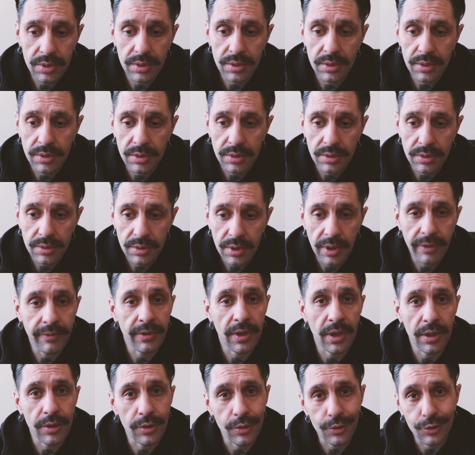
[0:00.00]
Э,
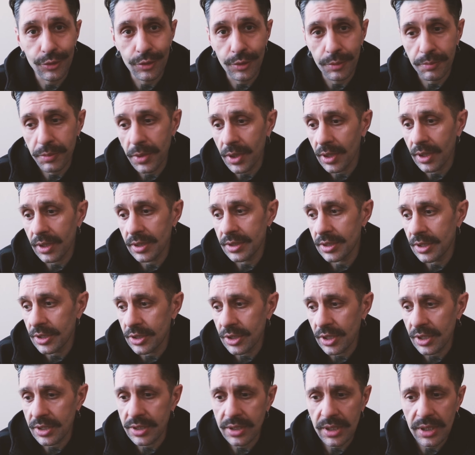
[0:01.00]
говорят то, что бегать
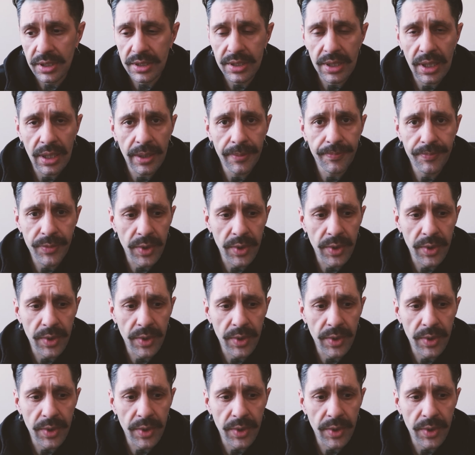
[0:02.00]
сейчас нельзя,